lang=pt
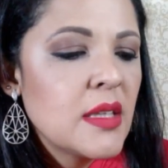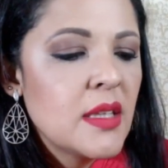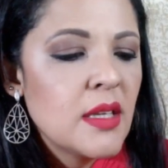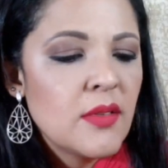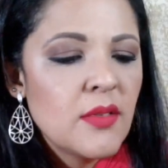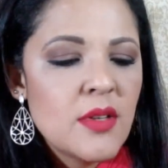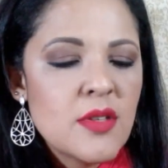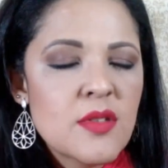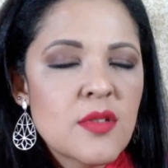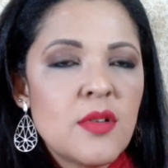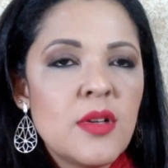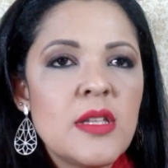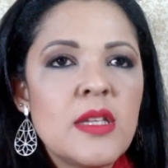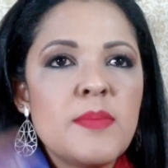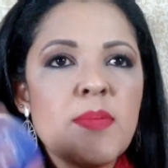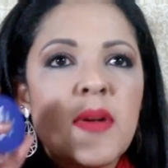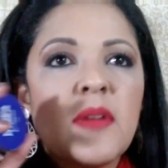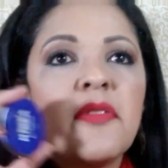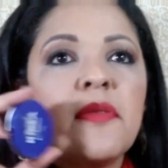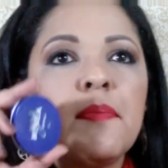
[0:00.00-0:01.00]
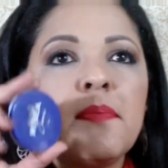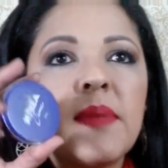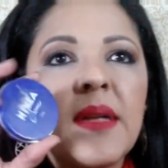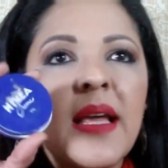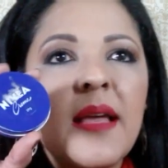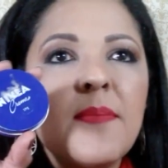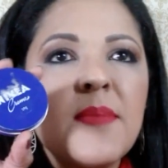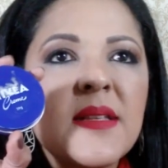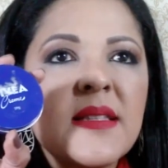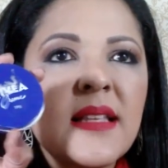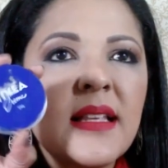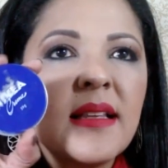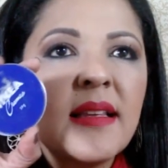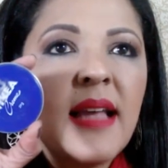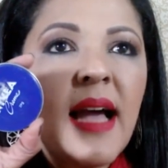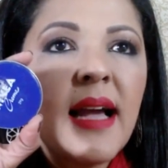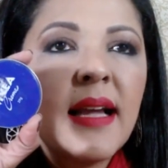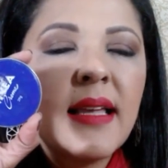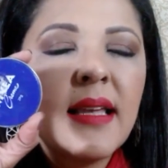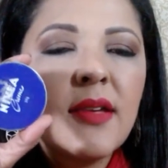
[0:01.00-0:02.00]
Então, eu escolhi para
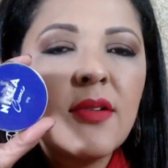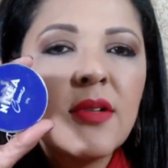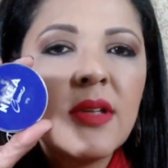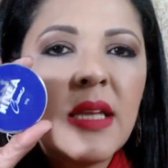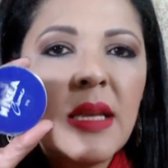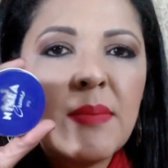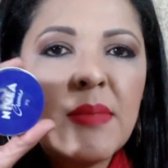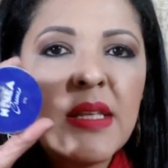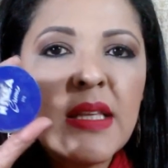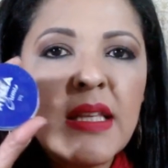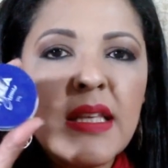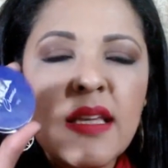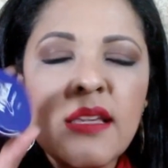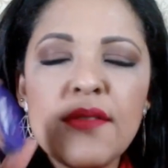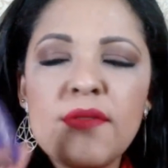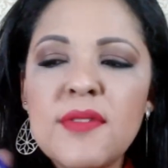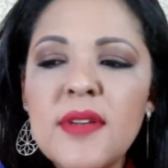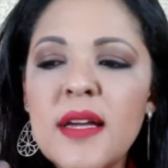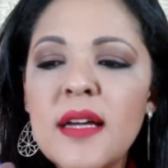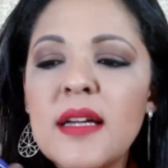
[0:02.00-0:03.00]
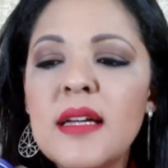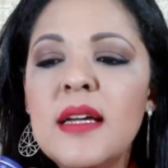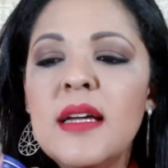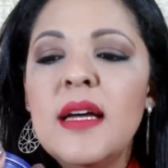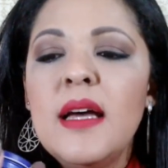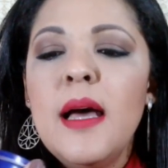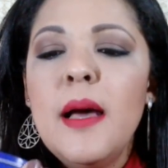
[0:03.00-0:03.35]
representar aqui o creme Nivea,